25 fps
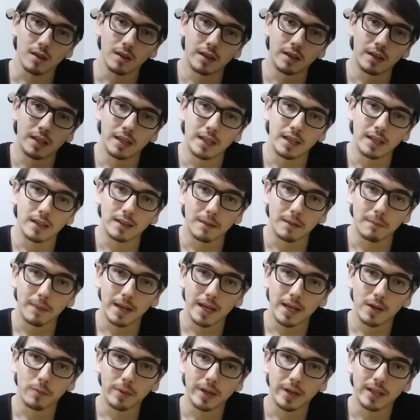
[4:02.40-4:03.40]
E
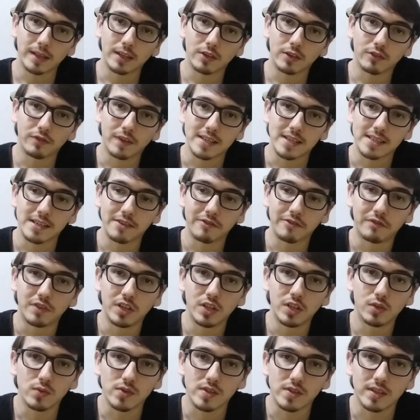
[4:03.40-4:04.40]
também eu pretendo fazer
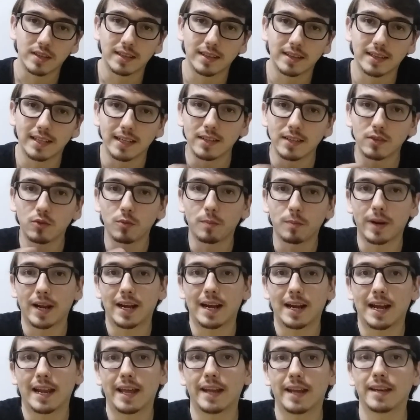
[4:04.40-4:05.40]
vídeos tanto para a
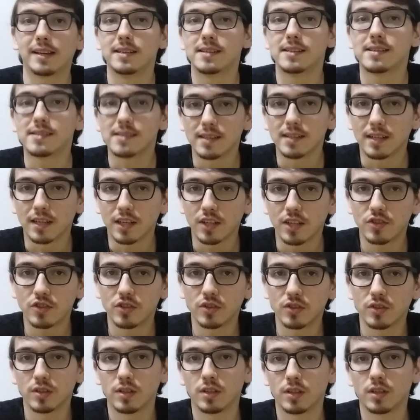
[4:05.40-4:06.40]
galera
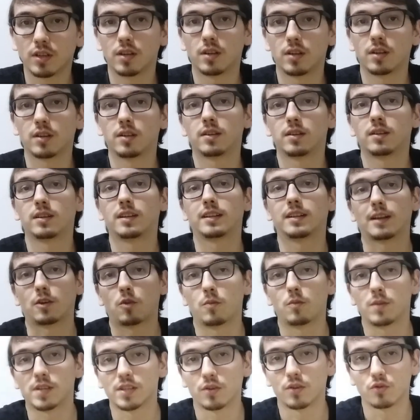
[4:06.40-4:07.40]
iniciante, que está
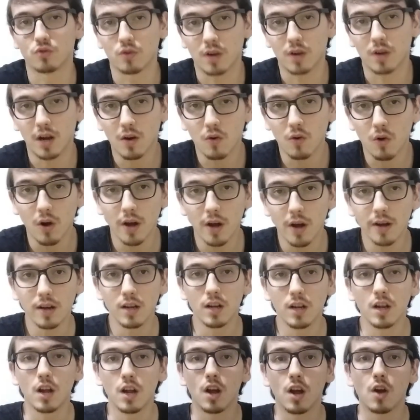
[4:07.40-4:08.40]
começando o jogo agora,
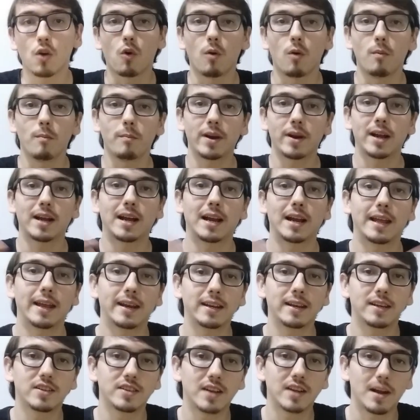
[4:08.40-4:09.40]
como para a galera
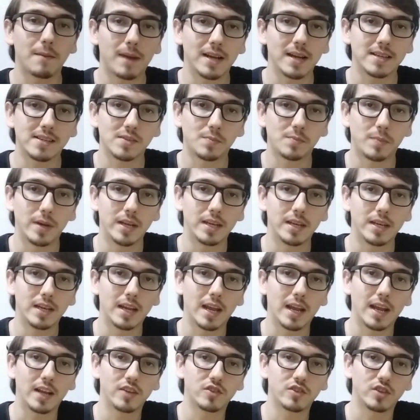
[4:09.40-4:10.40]
que já é mais
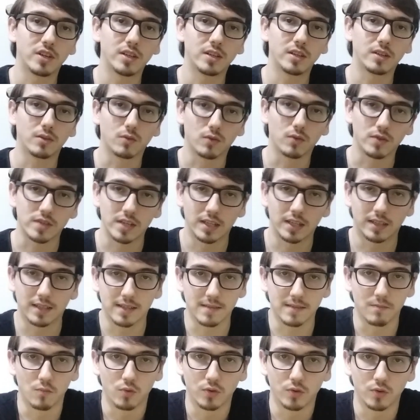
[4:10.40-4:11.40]
experiente aí, que com
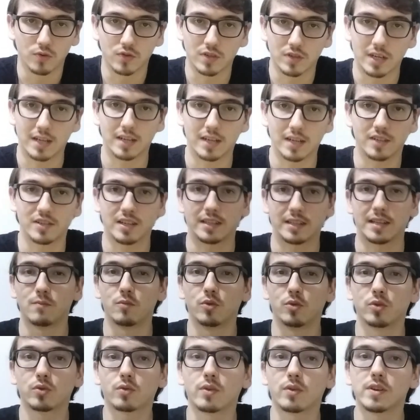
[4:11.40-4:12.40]
certeza muitos já, já tem
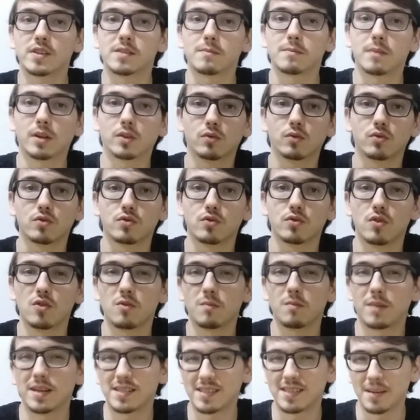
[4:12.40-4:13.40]
muito conhecimento do jogo,
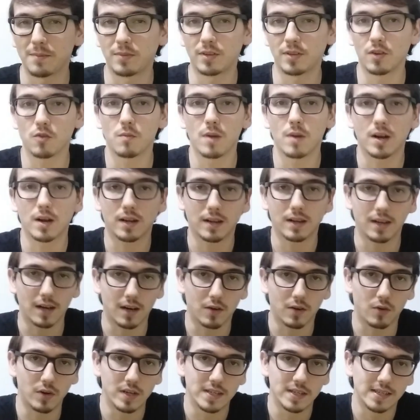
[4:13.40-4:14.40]
mas sempre tem alguma aquela
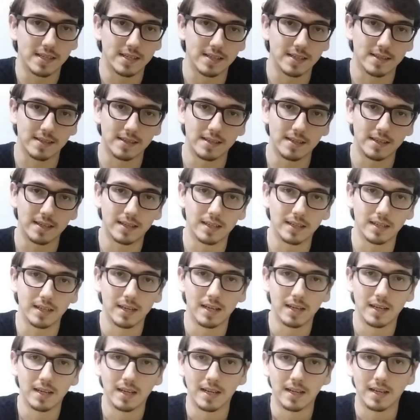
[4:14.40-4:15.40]
coisinha assim que,
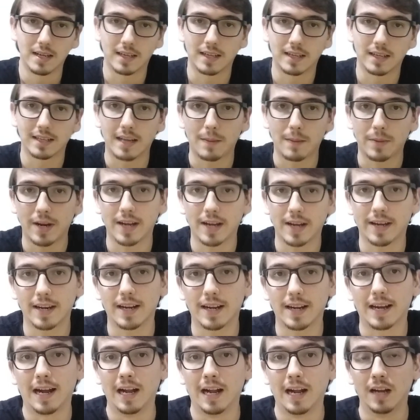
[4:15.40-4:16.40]
que dá para
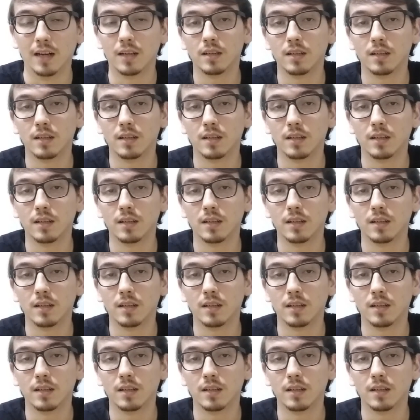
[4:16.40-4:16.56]
agregar.